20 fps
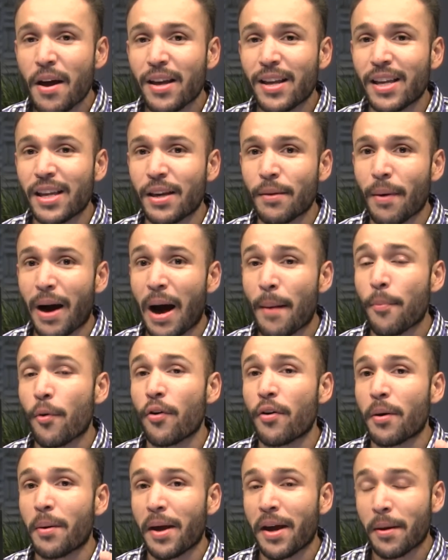y vas a
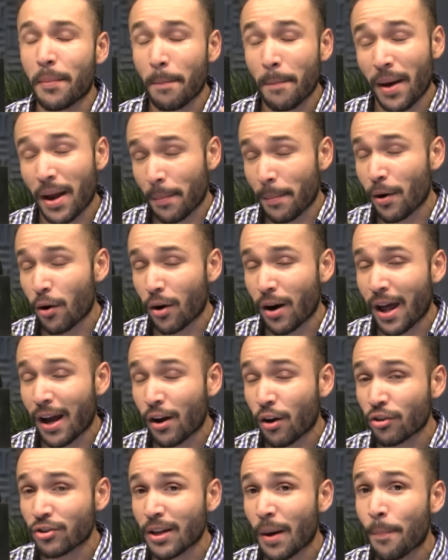poder ver mejor las
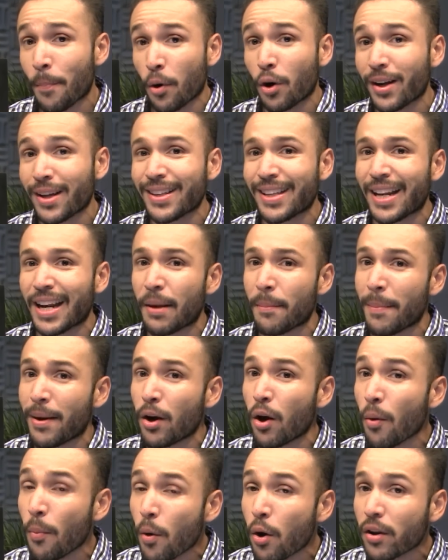cosas porque tiene
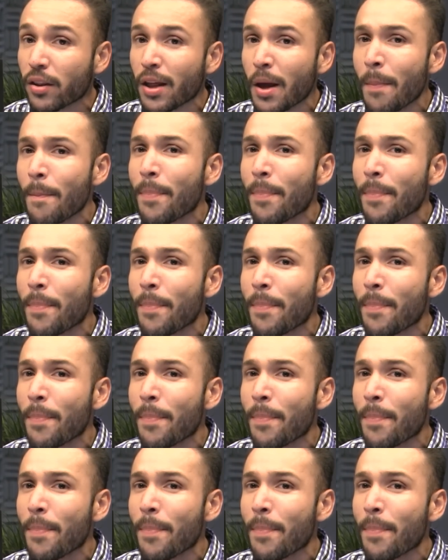menos bordes,